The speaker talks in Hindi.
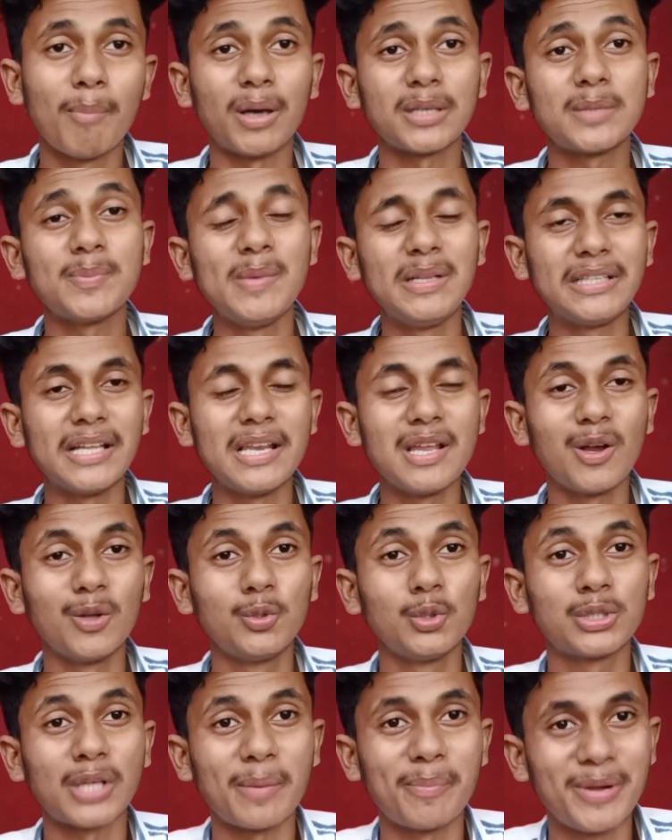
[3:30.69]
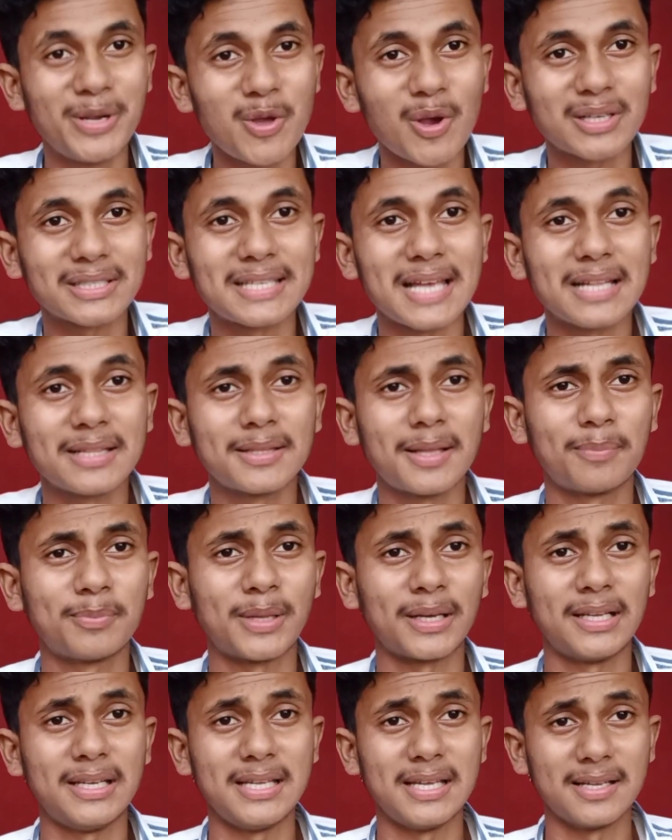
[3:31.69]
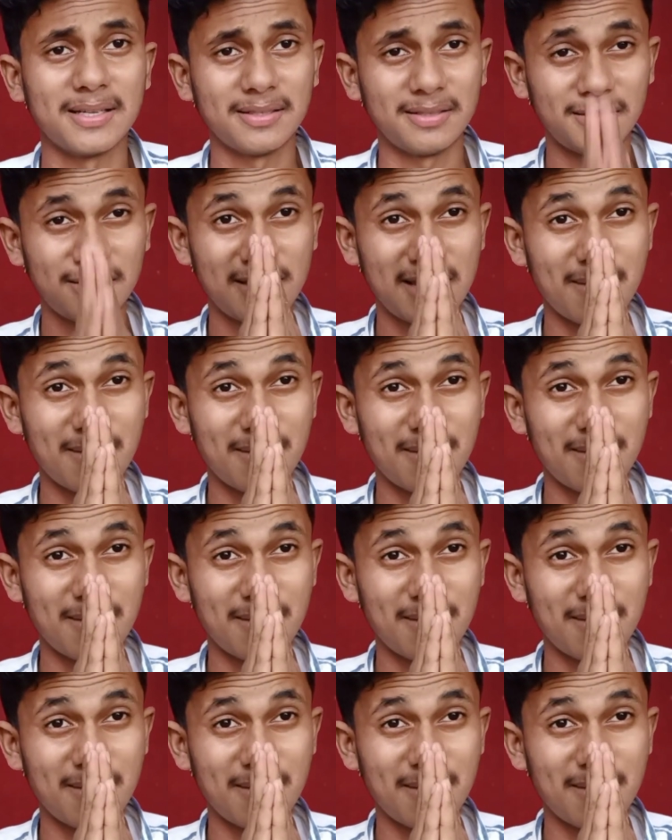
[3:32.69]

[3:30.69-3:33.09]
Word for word: बस मिलते नहीं दूसर वीडियो के साथ तब तक लिए